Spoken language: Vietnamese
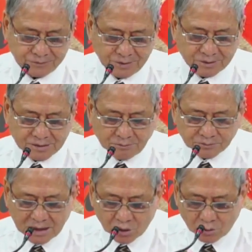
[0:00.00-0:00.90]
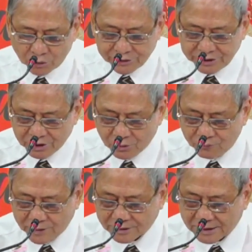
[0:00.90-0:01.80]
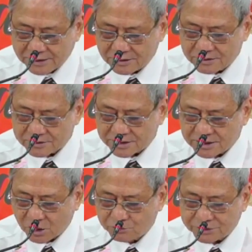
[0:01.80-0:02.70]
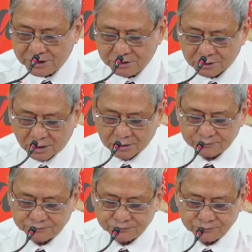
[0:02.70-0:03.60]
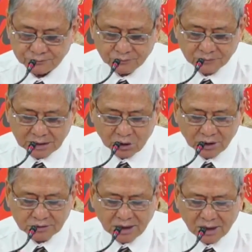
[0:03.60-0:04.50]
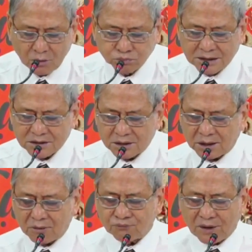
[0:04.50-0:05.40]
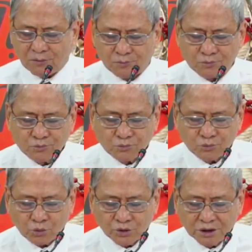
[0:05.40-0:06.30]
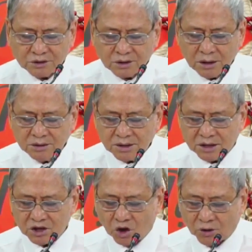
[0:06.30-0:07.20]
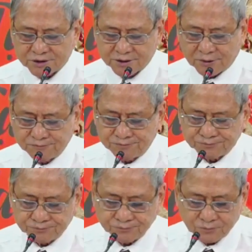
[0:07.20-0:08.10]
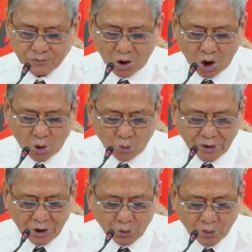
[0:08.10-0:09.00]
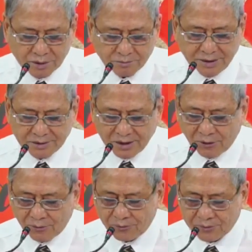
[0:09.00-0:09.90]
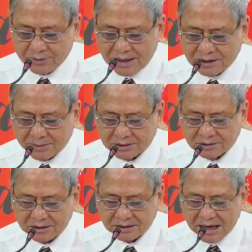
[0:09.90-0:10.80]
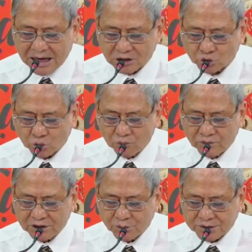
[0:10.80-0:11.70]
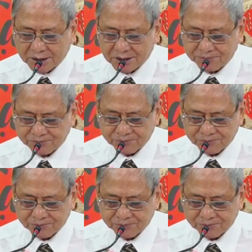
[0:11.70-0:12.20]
Đám tang của Moody cũng phản ánh những gì ông tin tưởng. Tại đó người ta không thấy sự thất vọng của những thân nhân còn sống. Họ quây quần bên nhau ca những bài thánh ca tôn vinh Chúa Trời.